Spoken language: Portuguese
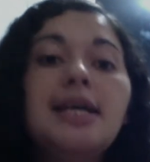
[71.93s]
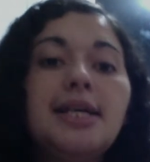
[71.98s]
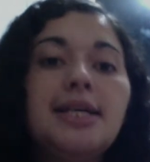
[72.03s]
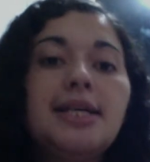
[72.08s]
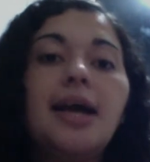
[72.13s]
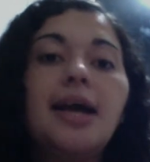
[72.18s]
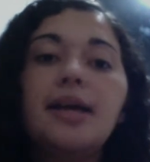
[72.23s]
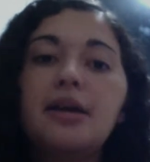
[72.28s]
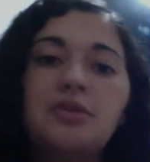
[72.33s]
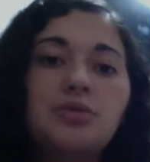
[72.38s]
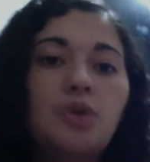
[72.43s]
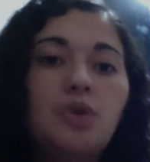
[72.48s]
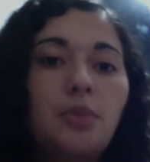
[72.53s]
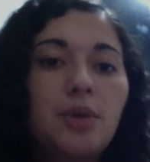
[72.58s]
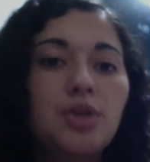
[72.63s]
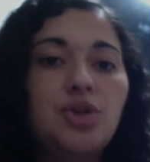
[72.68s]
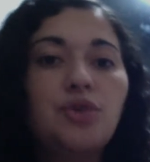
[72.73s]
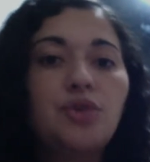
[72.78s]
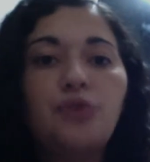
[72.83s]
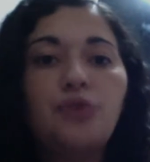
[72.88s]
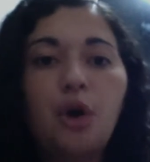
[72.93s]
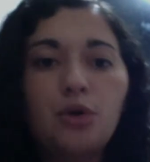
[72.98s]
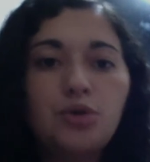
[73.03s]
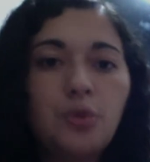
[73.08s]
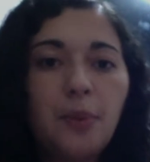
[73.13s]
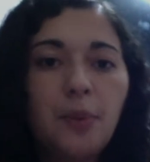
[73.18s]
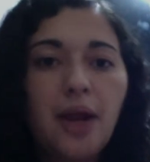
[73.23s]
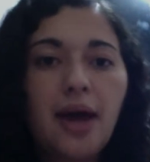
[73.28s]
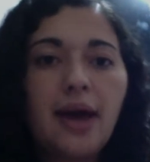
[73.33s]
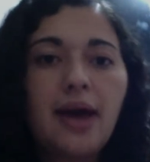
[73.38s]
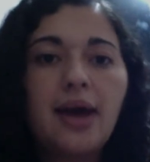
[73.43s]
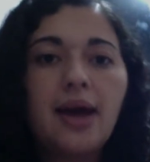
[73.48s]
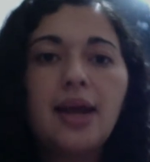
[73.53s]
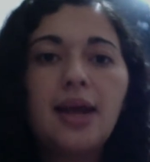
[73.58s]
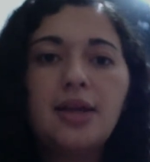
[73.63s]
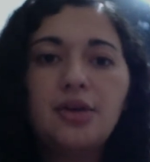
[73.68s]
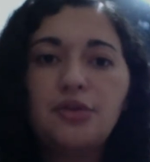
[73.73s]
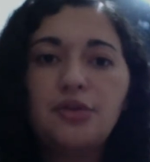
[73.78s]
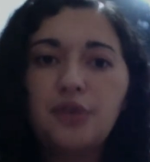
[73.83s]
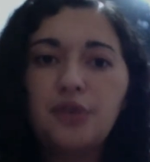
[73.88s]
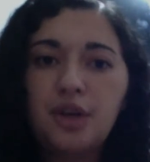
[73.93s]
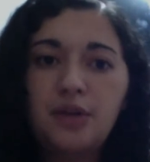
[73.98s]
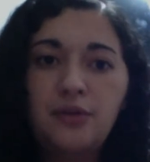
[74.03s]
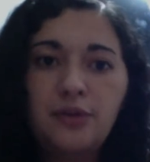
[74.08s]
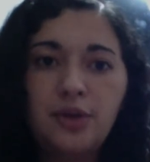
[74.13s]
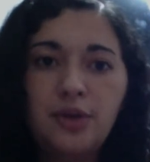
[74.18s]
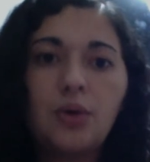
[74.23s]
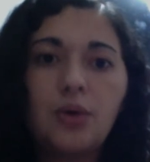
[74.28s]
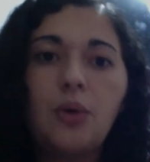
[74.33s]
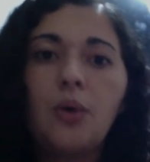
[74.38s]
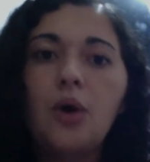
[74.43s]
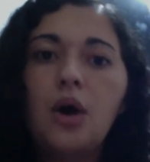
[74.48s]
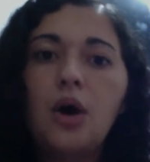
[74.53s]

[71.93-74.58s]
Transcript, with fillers: e aí eventualmente eu volto para ela e eu verifico.